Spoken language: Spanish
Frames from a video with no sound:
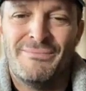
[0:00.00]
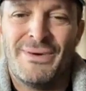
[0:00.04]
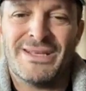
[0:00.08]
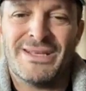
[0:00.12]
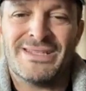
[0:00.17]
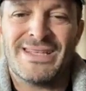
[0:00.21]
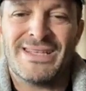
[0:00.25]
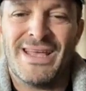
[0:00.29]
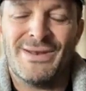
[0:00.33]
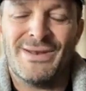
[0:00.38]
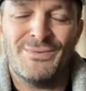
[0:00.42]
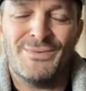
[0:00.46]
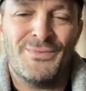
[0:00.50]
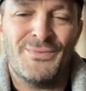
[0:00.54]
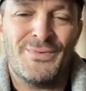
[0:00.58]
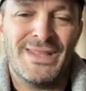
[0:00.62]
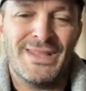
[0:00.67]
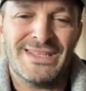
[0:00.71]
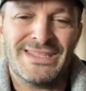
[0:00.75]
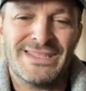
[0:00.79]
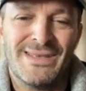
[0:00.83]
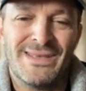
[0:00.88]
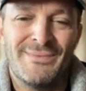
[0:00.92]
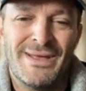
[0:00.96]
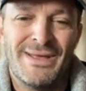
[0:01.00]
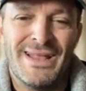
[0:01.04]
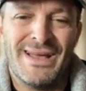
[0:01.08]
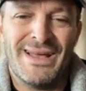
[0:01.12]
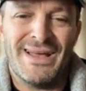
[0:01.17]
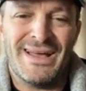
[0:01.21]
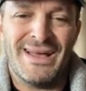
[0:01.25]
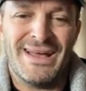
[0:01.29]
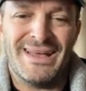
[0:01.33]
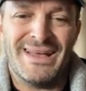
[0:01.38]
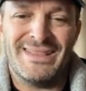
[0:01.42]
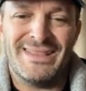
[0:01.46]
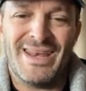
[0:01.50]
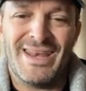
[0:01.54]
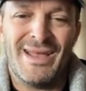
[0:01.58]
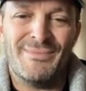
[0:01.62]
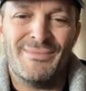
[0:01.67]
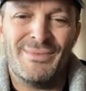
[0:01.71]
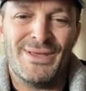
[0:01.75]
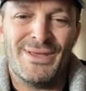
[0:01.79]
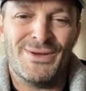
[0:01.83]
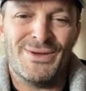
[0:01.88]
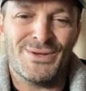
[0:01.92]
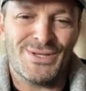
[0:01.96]
pasar un fin de semana entre
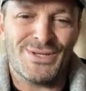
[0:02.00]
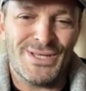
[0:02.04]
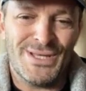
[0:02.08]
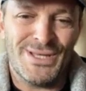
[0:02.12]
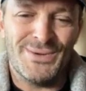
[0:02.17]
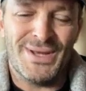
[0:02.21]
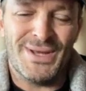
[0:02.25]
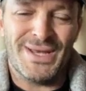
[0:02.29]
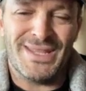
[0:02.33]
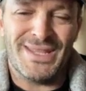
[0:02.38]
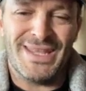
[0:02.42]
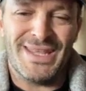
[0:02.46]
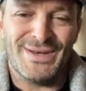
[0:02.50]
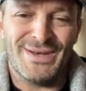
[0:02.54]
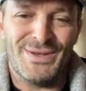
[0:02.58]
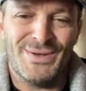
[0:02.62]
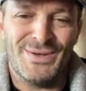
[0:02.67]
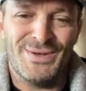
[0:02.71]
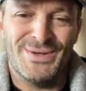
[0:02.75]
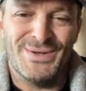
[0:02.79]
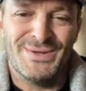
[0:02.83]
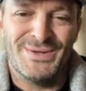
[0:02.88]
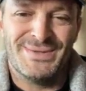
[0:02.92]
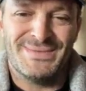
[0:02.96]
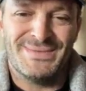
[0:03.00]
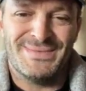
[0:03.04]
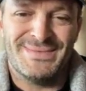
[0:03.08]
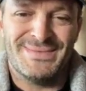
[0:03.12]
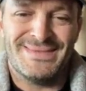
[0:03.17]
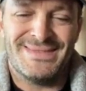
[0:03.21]
amigos y divertirnos, ¿no?